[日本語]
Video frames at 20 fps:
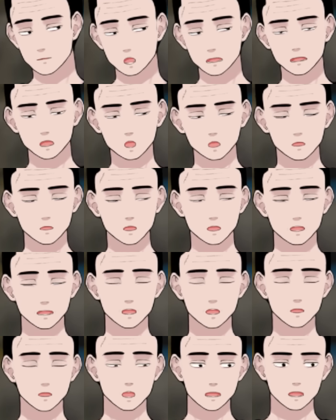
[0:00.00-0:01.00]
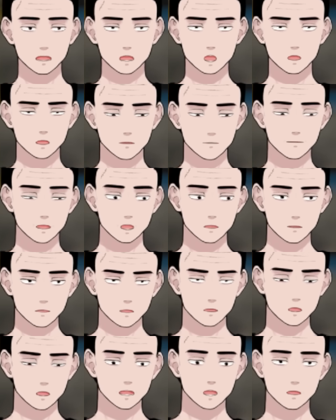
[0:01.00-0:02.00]
女から引っ張る、
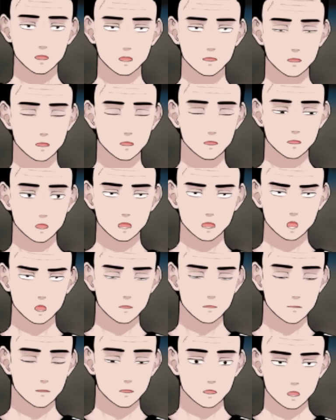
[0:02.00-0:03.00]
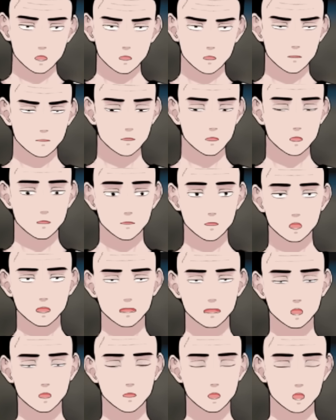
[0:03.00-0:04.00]
女を出しにして金を作るってことはやっ
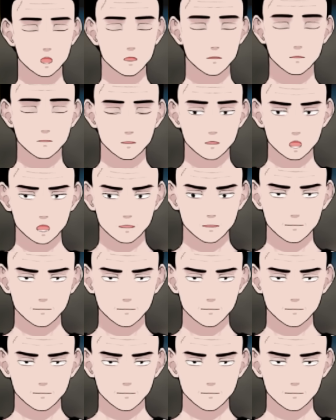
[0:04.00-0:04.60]
ているので、